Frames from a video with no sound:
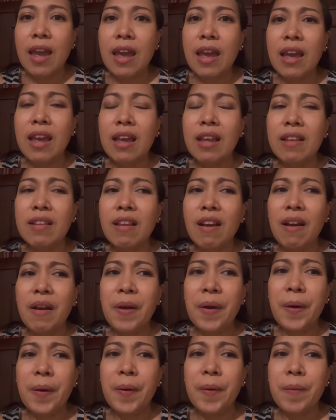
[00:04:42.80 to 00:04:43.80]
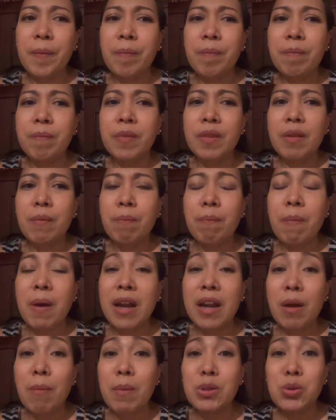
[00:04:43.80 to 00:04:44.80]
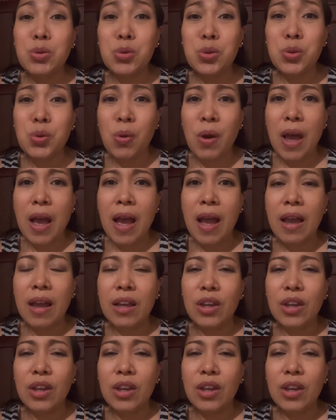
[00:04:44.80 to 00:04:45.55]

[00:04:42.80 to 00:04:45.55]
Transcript: And um, parang masusuka.